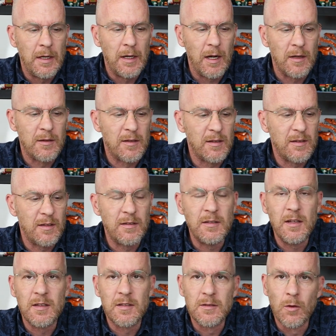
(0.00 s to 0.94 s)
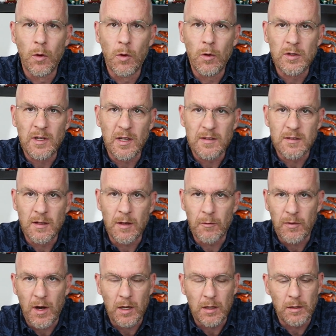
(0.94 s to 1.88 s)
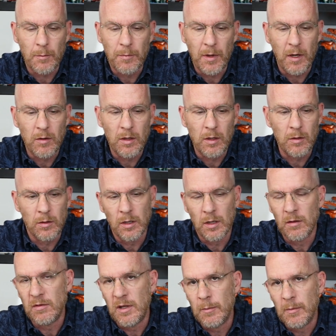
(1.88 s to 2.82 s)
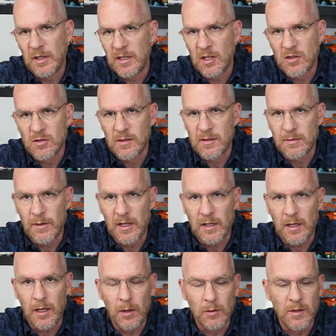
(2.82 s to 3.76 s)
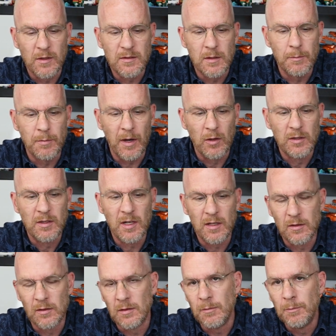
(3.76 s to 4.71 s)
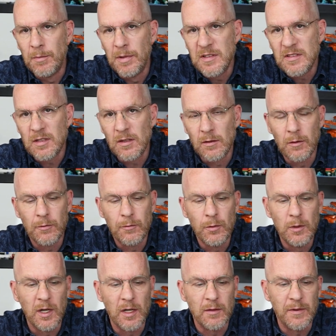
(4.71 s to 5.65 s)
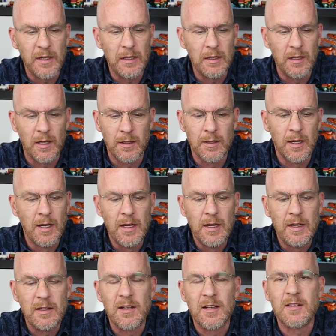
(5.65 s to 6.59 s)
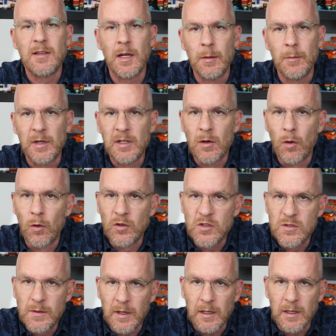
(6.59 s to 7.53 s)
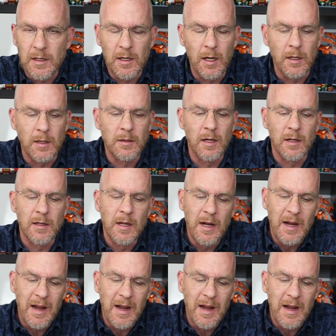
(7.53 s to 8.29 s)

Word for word: Also es ist nicht so, dass ein erfahrener Bauer oder jemand, der schon zwei, drei Autos gebaut hat und ein bisschen Gefühl entwickelt hat, dass der damit groß Schwierigkeiten hat.